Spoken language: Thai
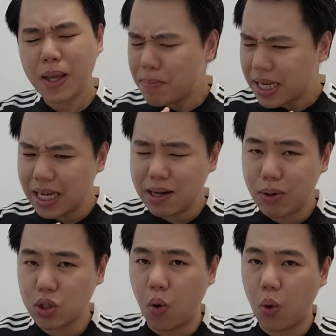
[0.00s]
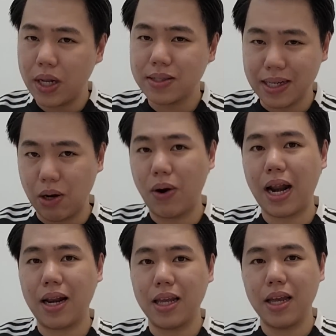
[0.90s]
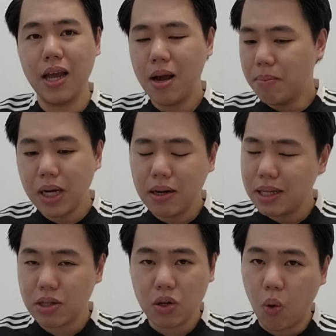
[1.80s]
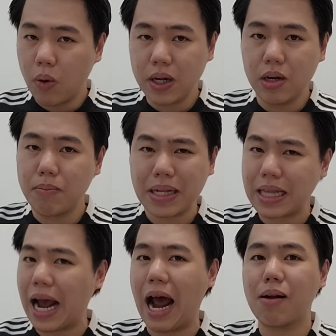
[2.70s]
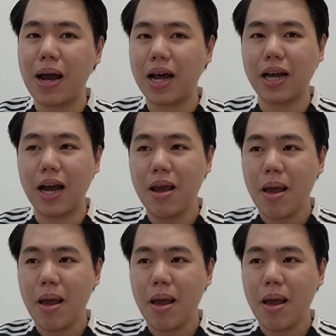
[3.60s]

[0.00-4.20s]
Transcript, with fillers: ไม่คิดนะว่า 2 คนนี้จะเหนียวขนาดนี้เมื่อคืนลิซันโดนี่คือมาตรฐานมากนะฮะ